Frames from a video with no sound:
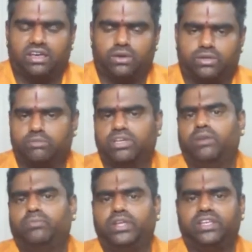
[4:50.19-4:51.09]
ஒரு
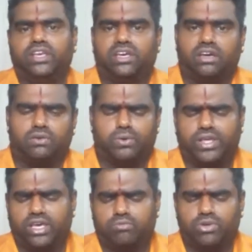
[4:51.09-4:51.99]
மிகப்பெரிய
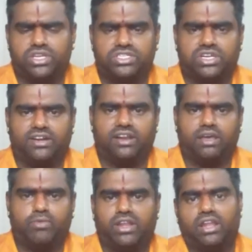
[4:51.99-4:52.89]
அவருடைய முயற்சிகள்
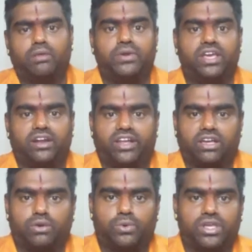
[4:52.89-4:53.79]
எல்லாமே நல்லபடியாக
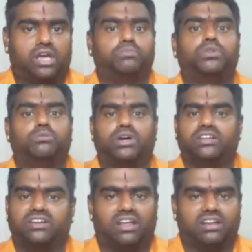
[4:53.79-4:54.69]
நடக்கக்கூடிய
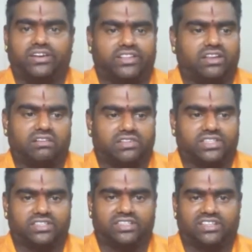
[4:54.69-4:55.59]
அற்புதமான காலகட்டத்தில் அவர்
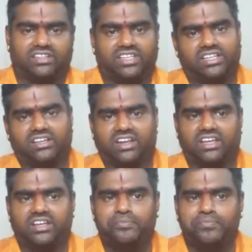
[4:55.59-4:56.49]

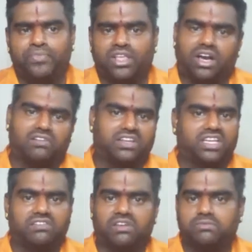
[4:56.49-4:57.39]
இருக்கிறாரு அவருக்கு
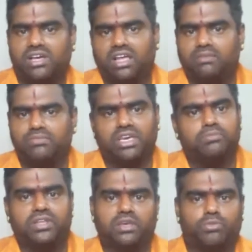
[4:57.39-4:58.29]
இனி வரும் காலம்
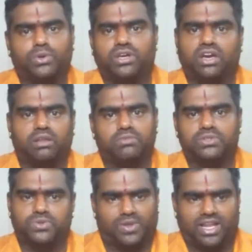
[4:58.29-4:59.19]
மிகப்பெரிய பொற்காலம்னு
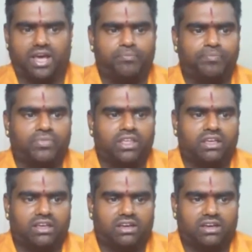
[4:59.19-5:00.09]
சொல்லலாம்
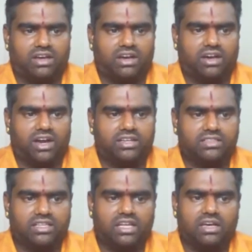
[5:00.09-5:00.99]

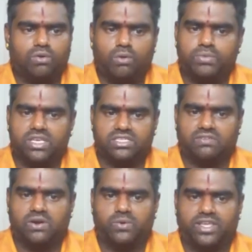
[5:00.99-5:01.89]
அடுத்ததாக ஓபிஎஸ்
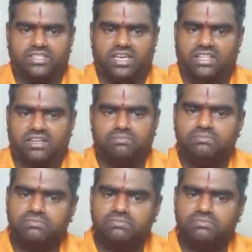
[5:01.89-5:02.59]
அவர்களுடைய ஜாதகம்